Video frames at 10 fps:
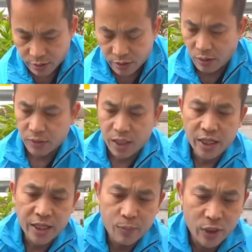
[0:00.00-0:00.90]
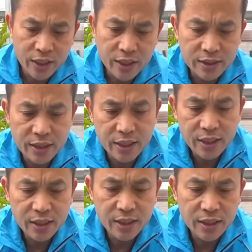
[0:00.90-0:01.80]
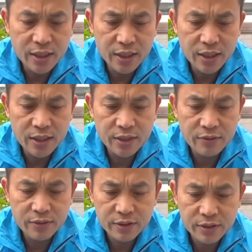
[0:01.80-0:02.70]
đồng thời là một cái tờ giấy uh,